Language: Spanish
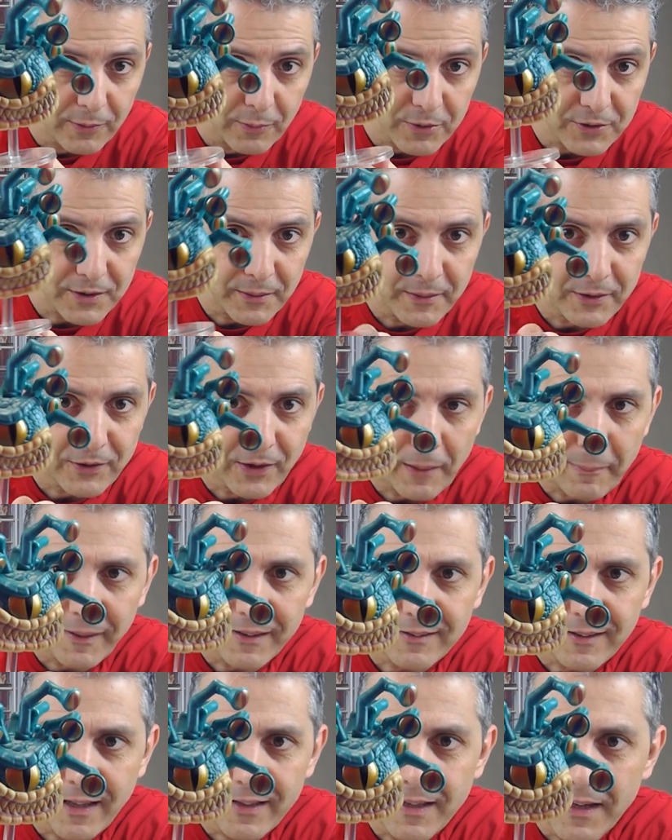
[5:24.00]
como estoy viendo en la
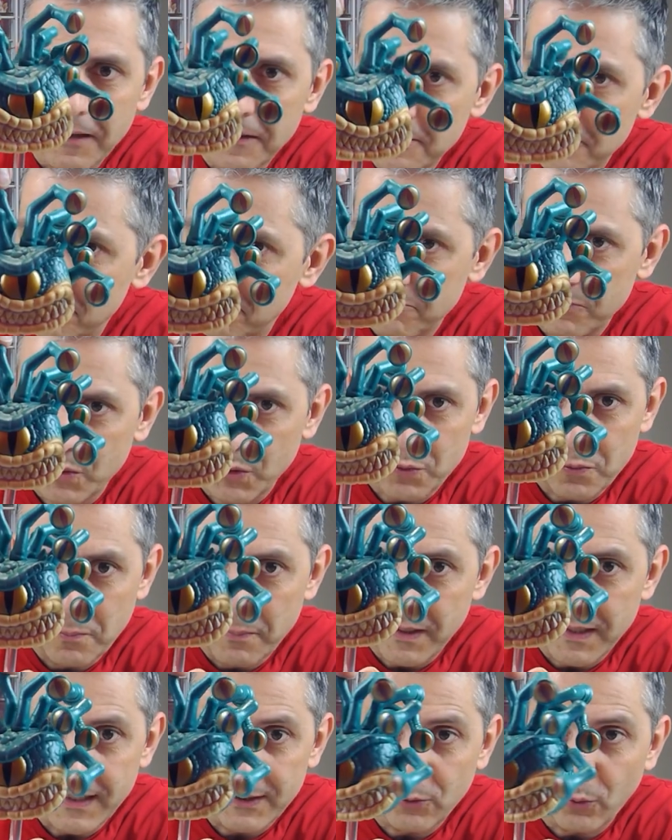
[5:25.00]
pantalla. Esto es un
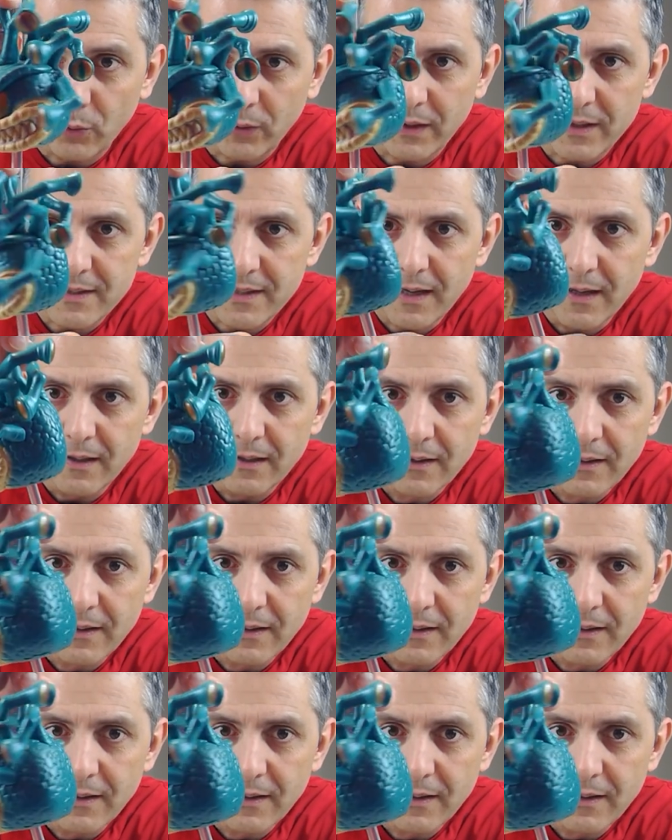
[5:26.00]
verde turquesa.